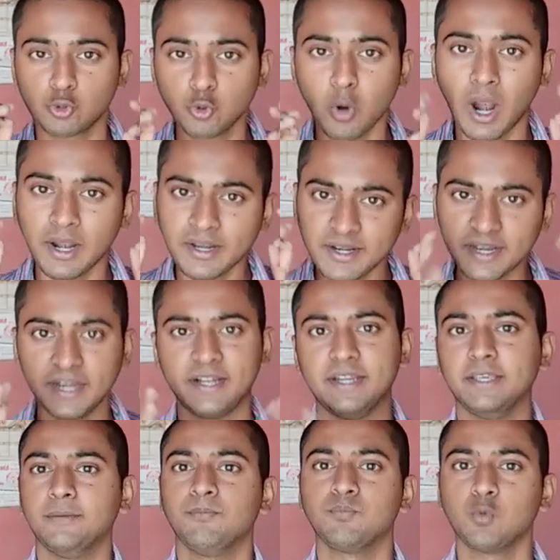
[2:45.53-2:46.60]

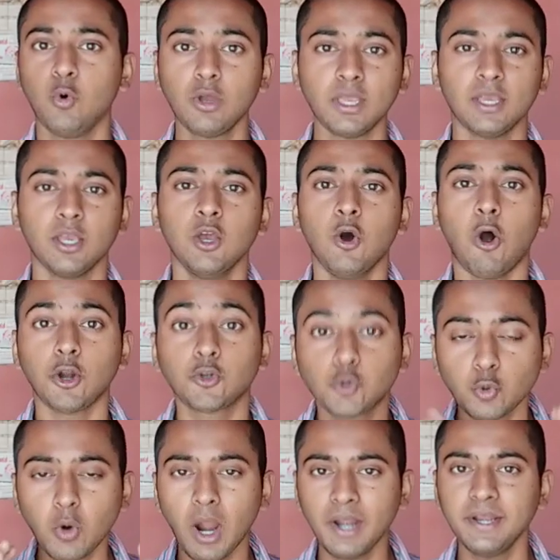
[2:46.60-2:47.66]
280 ओके और
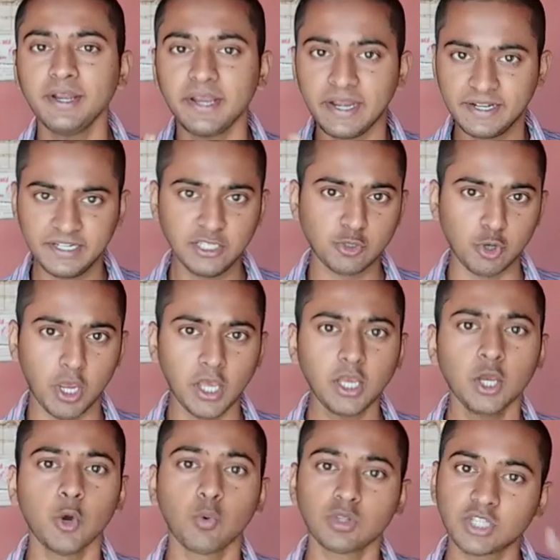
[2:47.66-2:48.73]
280 जो है
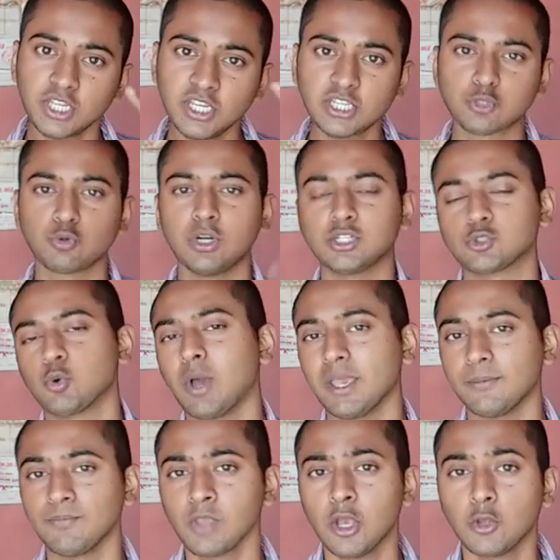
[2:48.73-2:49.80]
वो थ्री स्टूडेंट्स को
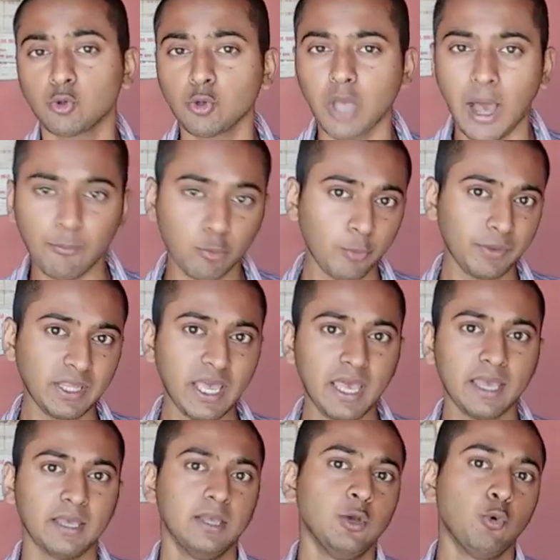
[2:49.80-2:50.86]
आई तो आपको पता
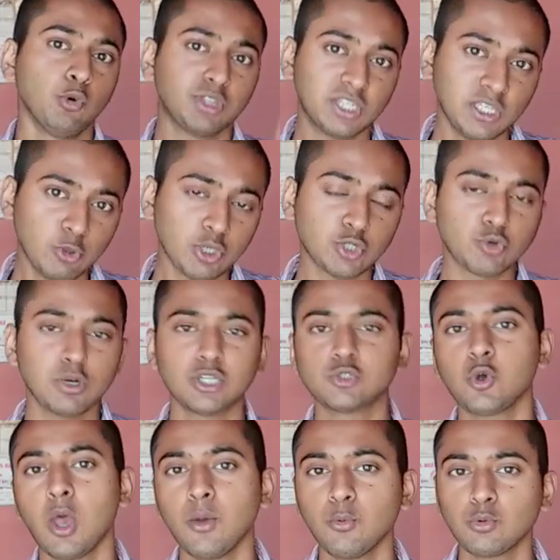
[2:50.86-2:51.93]
है वो तीनों स्टूडेंट्स
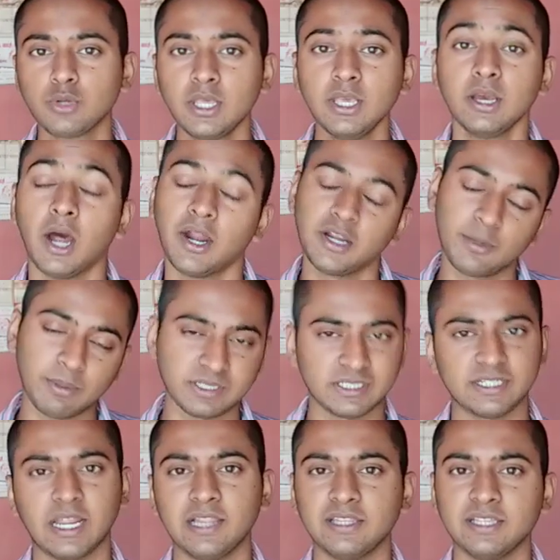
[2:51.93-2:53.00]
जो है उन्हें 100
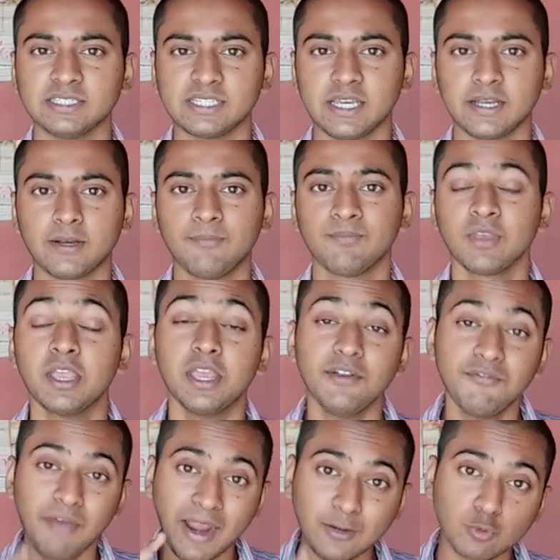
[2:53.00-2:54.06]
परसेंट डाल दिया जाएगा
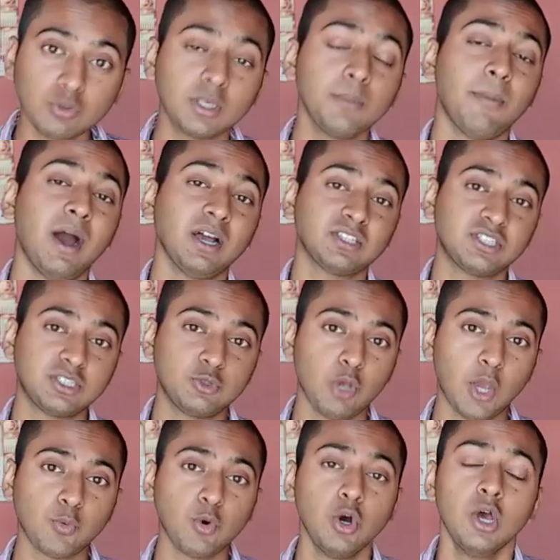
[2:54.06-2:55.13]
इनफैक्ट उनकी मार्क्स जो
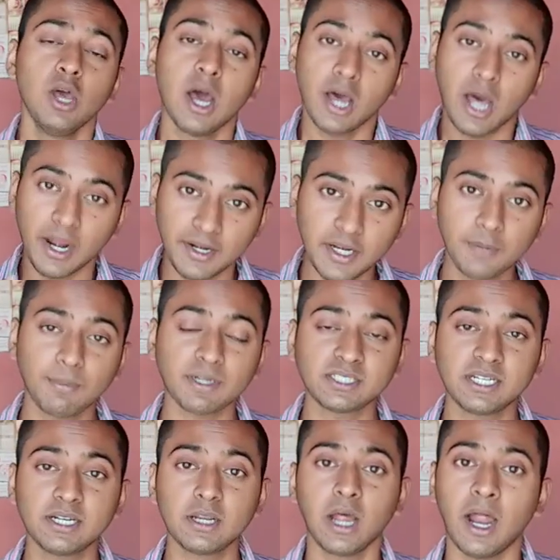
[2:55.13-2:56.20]
है वो 100
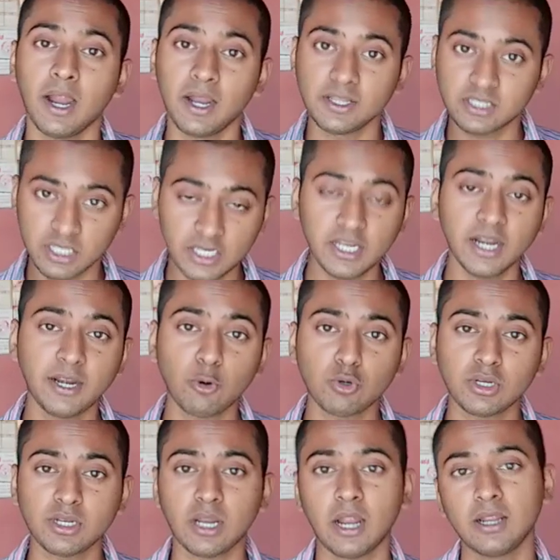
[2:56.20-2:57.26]
परसेंट थ्री
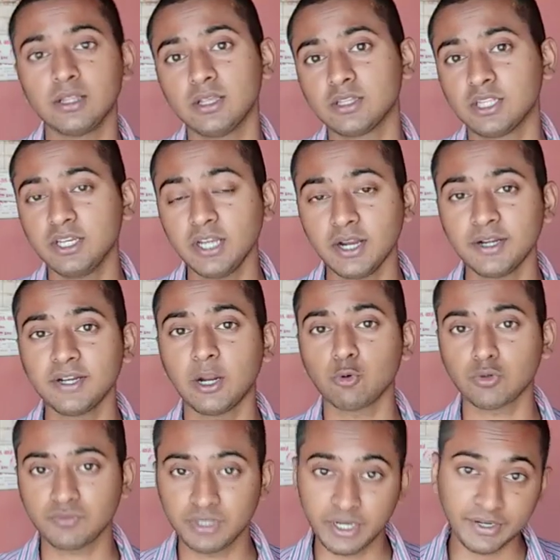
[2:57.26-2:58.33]
हंड्रेड आउट थ्री हंड्रेड
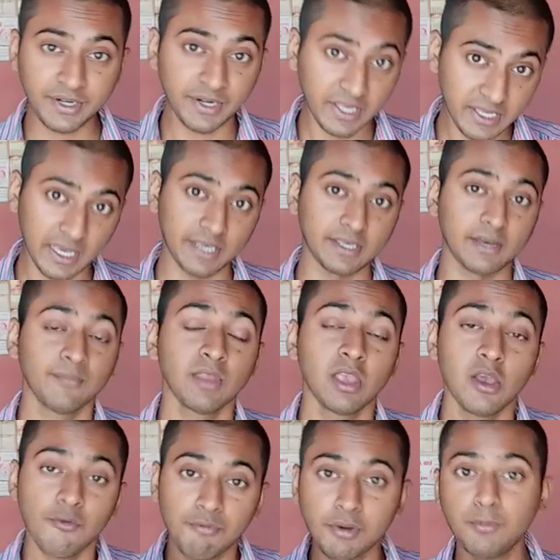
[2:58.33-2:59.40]
आउट ऑफ थ्री हंड्रेड नहीं आई है
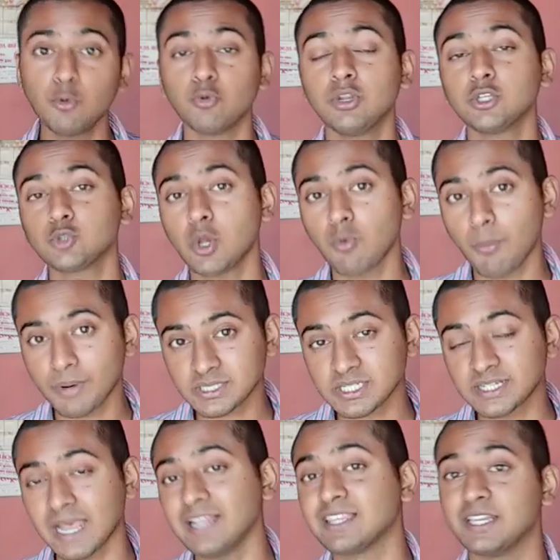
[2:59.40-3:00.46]
फिर भी उन्हें जो है वो
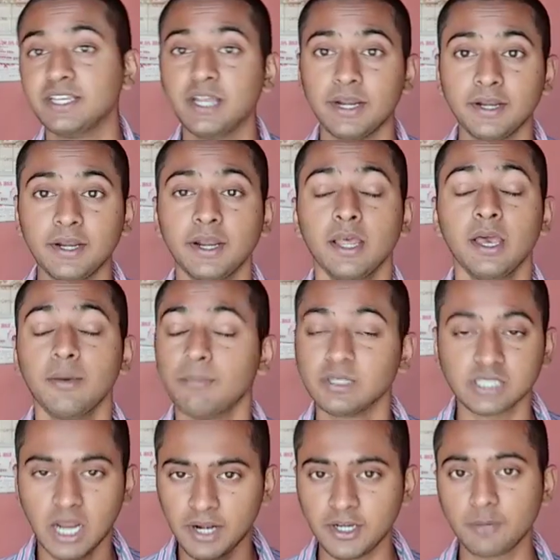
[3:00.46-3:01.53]
परसेंटाइल थ्री हंड्रेड
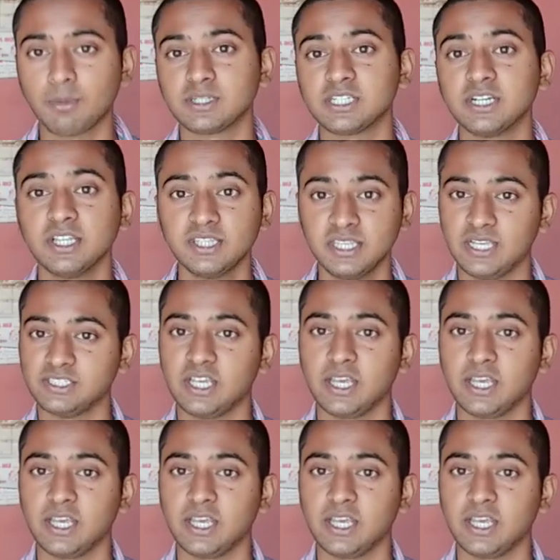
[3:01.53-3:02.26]
मीन्स हंड्रेड परसेंट ही दिया